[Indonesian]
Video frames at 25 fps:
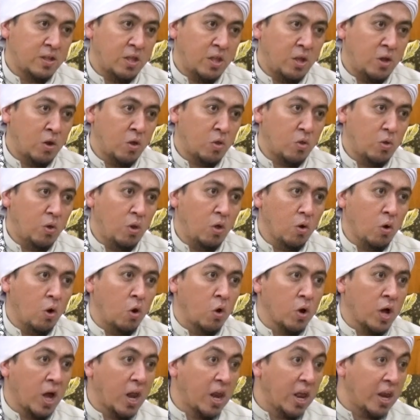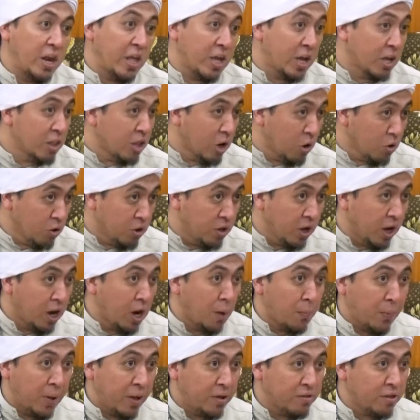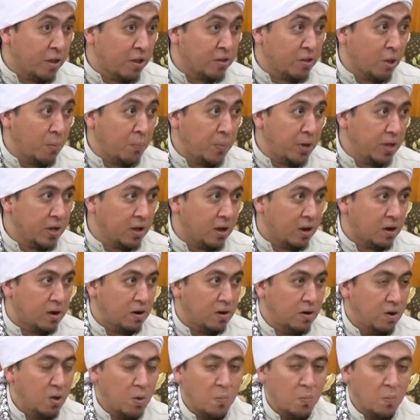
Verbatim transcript: Katanya Rasulullah kalau kalian ingat terus dengan apa yang saya sampaikan,